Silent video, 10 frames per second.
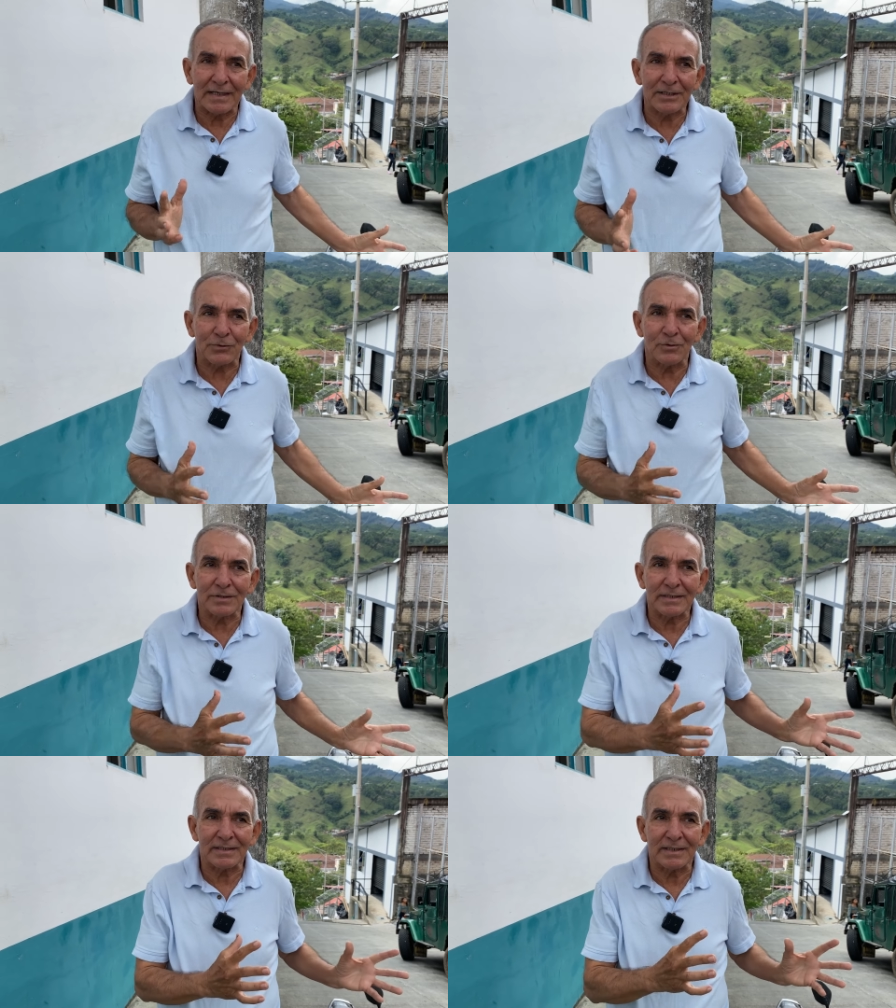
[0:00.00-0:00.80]

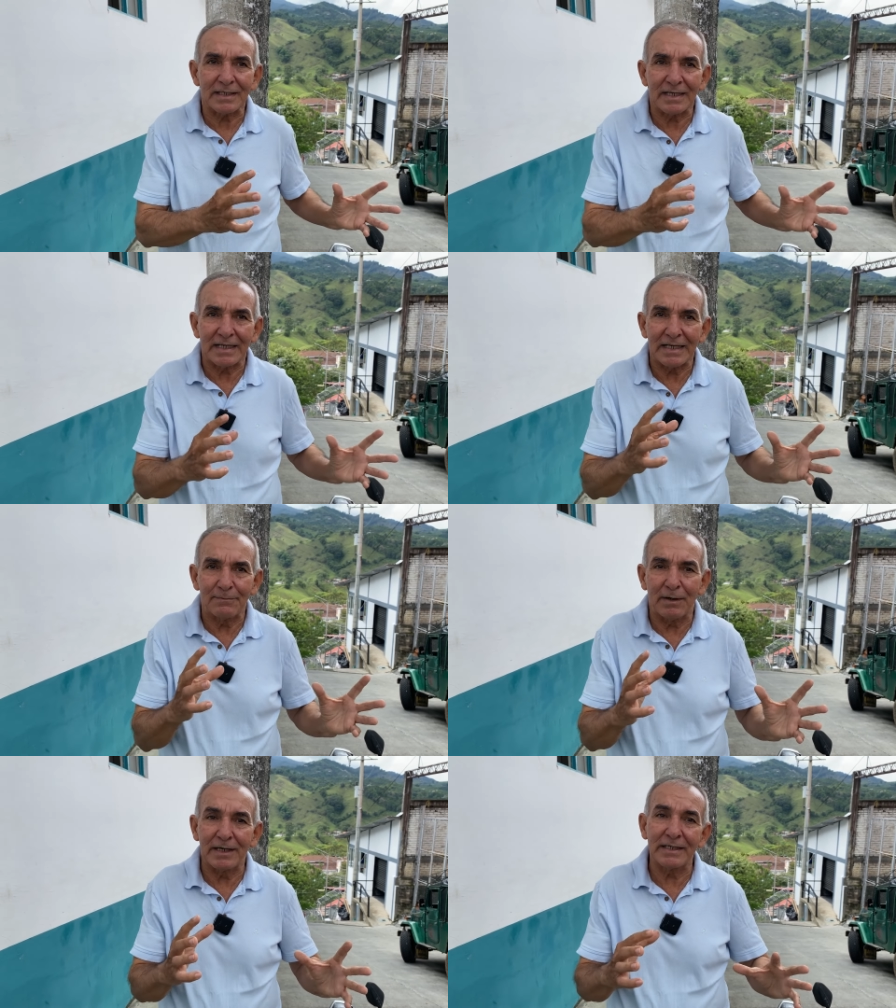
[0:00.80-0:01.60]
entonces,
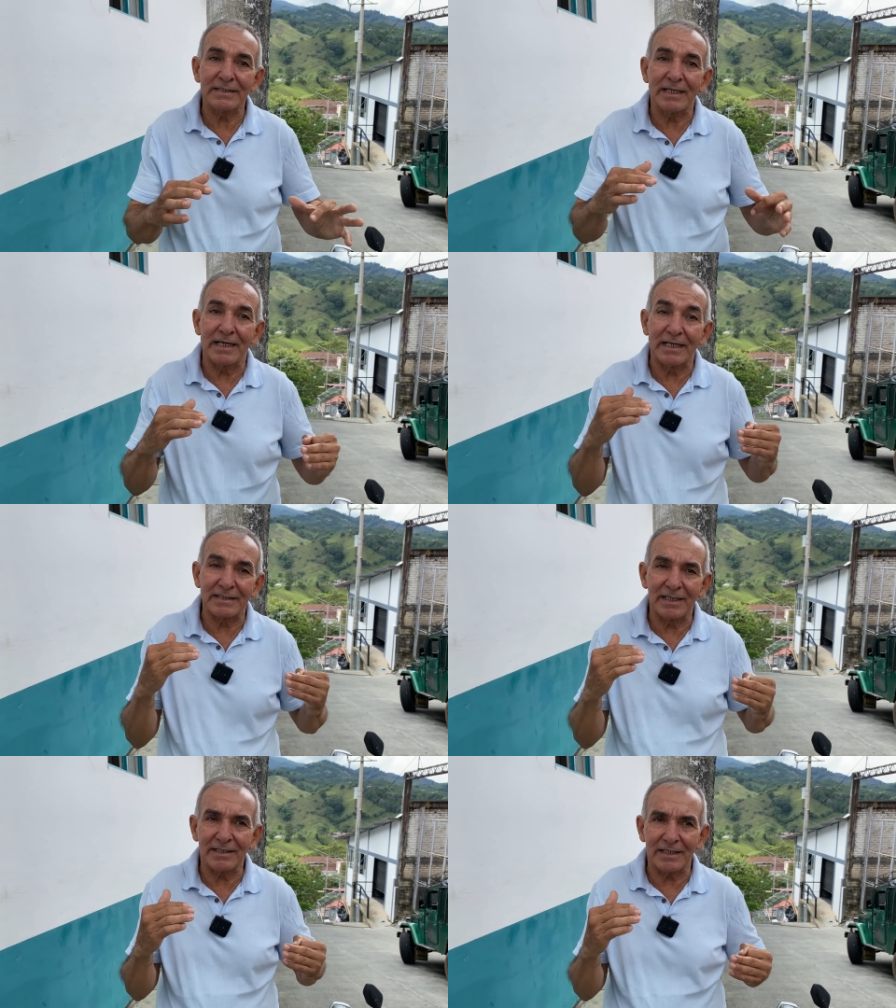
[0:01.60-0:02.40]
imagínense, en
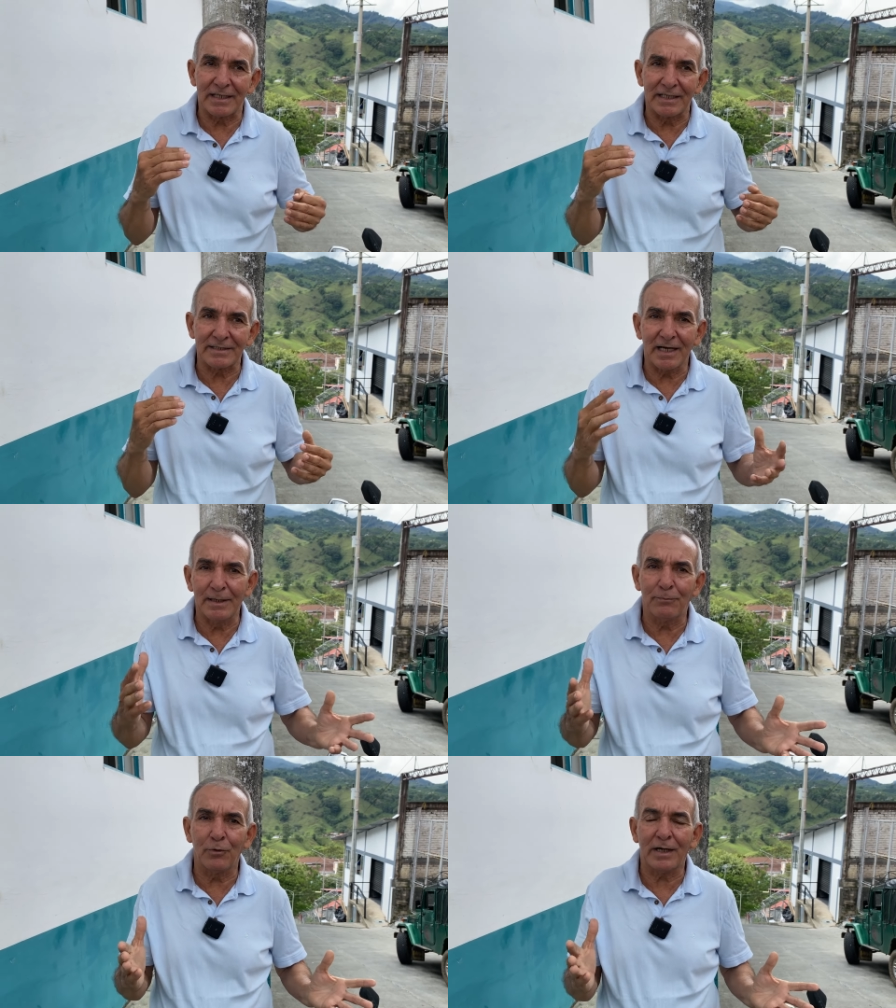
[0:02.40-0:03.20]
esa, en esa
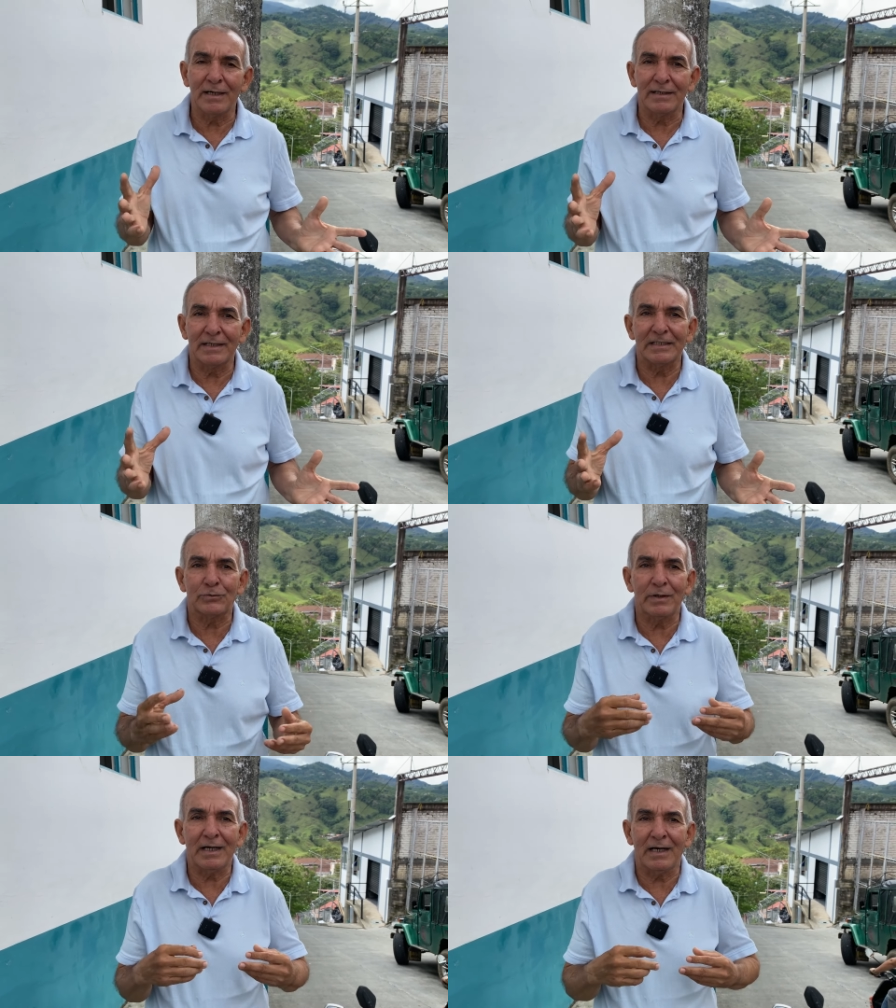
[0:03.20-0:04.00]
época
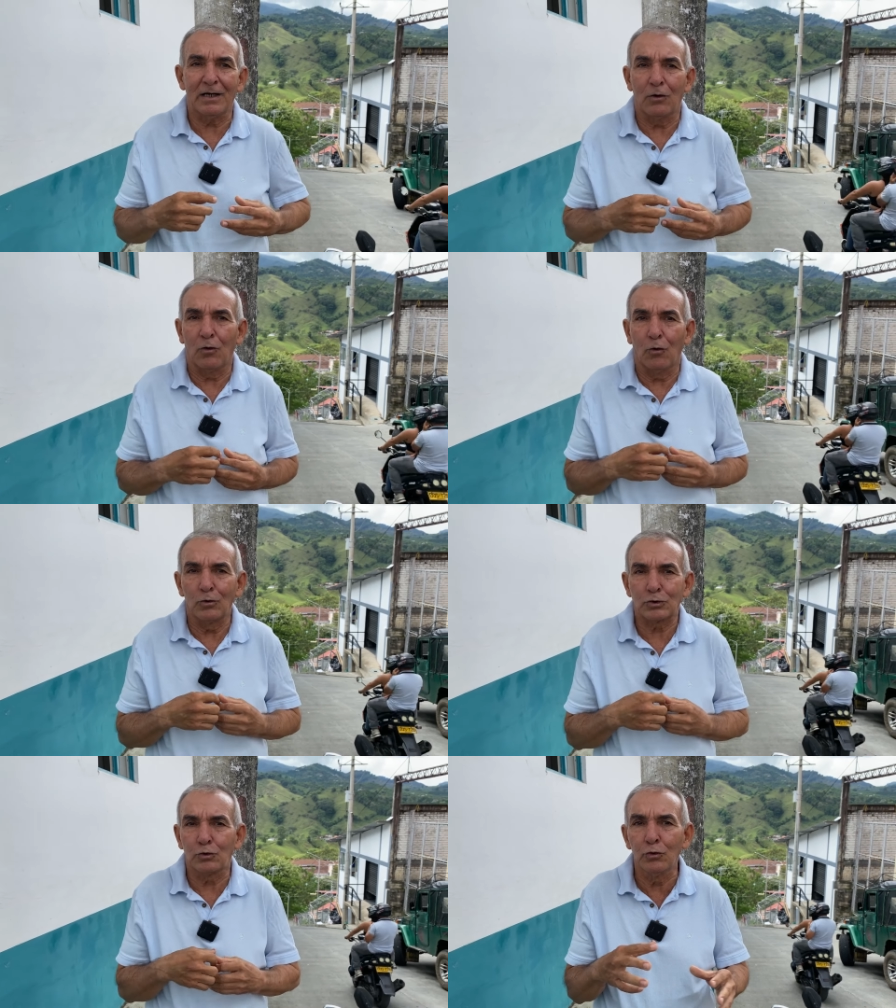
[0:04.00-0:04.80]
esto era
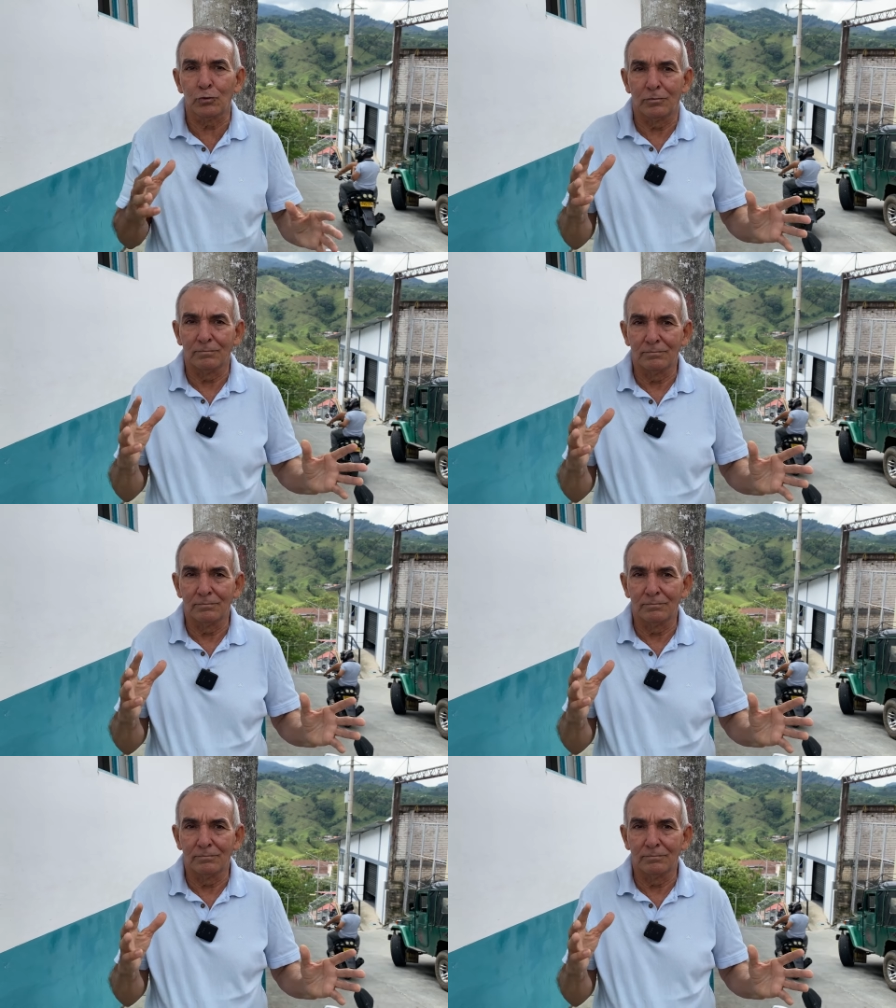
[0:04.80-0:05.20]
oscuro.